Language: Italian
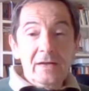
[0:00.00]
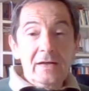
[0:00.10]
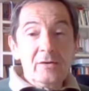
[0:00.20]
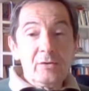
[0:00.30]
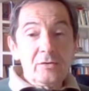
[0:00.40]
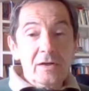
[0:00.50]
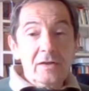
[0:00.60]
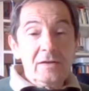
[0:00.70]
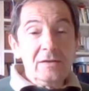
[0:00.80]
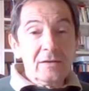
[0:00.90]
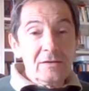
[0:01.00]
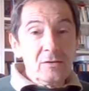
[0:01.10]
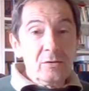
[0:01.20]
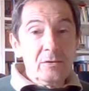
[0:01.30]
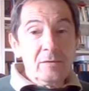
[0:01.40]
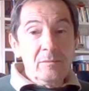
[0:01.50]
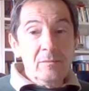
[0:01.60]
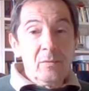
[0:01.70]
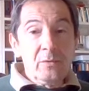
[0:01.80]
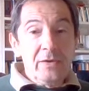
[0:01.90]
alle nostre intenzioni
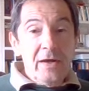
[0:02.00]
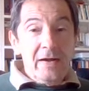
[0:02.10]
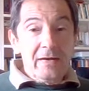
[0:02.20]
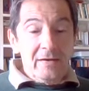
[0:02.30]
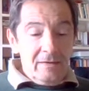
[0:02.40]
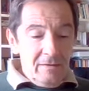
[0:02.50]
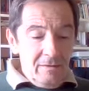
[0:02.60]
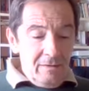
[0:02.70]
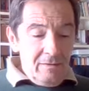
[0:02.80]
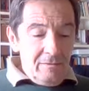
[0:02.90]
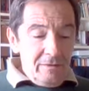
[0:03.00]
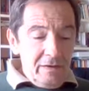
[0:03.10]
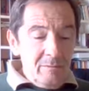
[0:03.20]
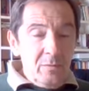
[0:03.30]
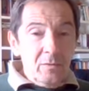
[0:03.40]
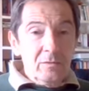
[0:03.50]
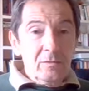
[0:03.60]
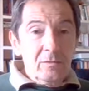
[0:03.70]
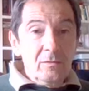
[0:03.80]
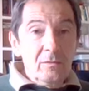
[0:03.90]
mondane, faremmo
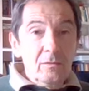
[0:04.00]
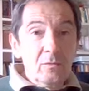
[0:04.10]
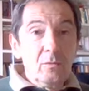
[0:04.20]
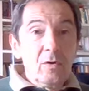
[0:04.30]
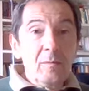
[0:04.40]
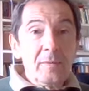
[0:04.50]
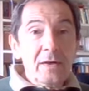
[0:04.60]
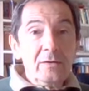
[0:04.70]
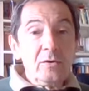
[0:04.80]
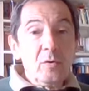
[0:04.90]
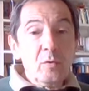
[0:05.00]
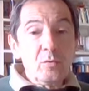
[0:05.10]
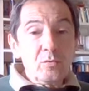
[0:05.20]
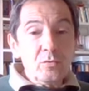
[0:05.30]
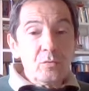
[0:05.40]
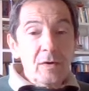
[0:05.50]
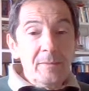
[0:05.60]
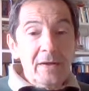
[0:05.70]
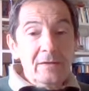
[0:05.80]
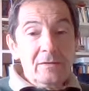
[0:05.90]
un'opera di
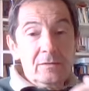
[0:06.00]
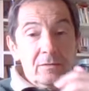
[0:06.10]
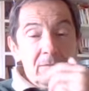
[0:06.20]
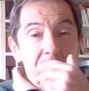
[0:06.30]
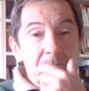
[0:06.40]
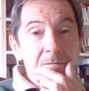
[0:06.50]
oscuramento